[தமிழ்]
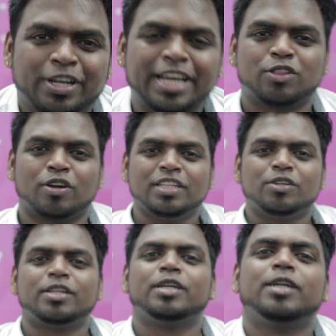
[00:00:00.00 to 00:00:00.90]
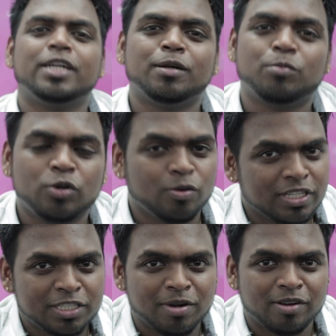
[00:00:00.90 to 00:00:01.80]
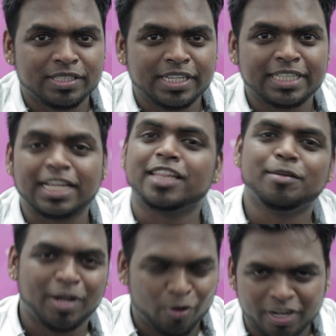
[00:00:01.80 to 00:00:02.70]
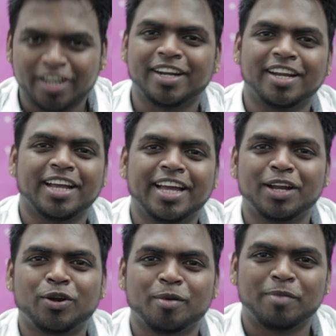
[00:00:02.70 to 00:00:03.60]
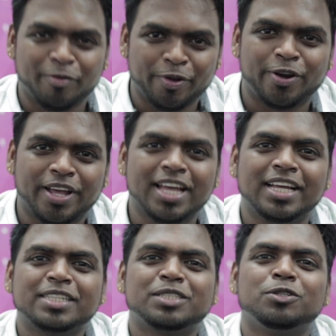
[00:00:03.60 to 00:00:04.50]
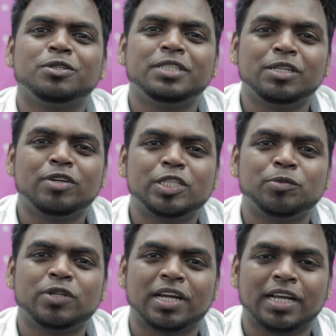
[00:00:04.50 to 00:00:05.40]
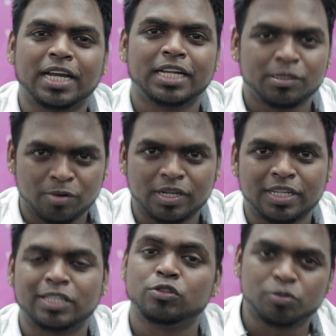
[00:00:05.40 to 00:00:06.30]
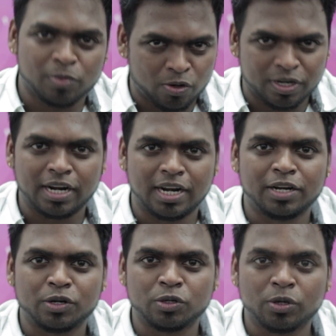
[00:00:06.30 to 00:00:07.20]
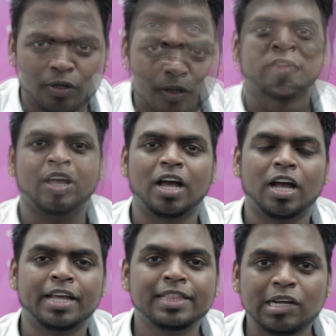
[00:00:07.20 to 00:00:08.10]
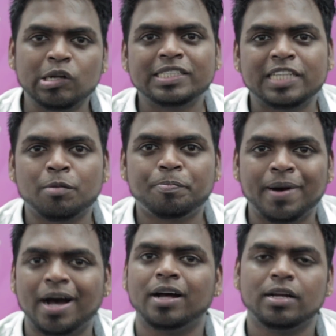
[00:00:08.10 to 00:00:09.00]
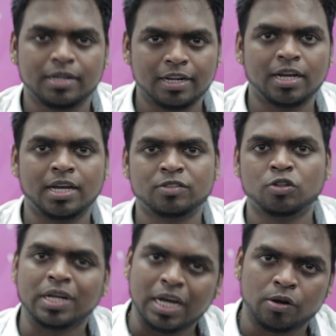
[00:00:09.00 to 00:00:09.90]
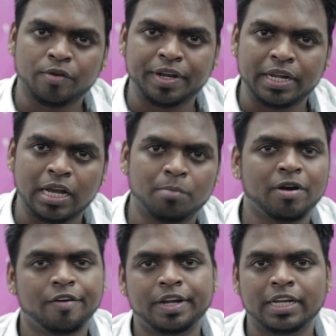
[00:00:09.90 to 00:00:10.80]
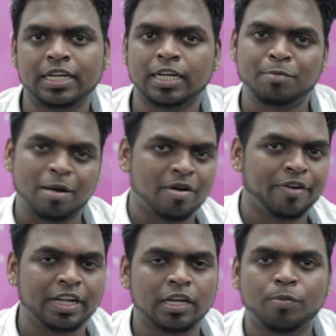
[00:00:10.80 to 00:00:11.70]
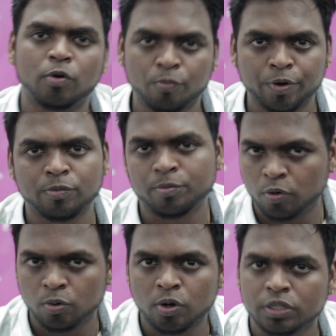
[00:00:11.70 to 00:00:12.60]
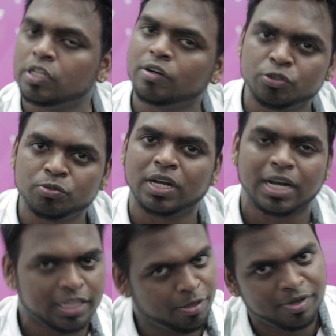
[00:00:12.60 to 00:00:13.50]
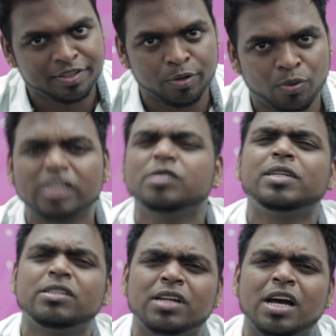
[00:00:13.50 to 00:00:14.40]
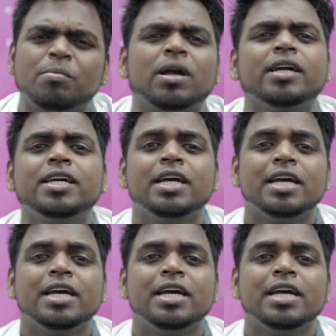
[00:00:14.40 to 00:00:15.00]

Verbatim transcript: ஓகே தொடர்ந்து ஒரு மூணு வருஷமாக வந்து தலை தீபாவளி கொண்டாடிட்டு இருக்கேன் என்னோட மனைவியோட ஸோ இந்த வருஷமும் நாங்கள் தீபாவளி சந்தோஷமாக கொண்டாடலான் இருக்கோம் எந்த அளவுக்கு சிறப்பாக சொந்தக்காரவங்க வீட்டுக்கு அம்மா வீட்டுக்கு மாமா வீட்டுக்கு போக முடியுமோ போவோம் இந்த வருஷமும் நாங்கள் அதே மாதிரி செய்வோம் அது மட்டும் இல்லாமல்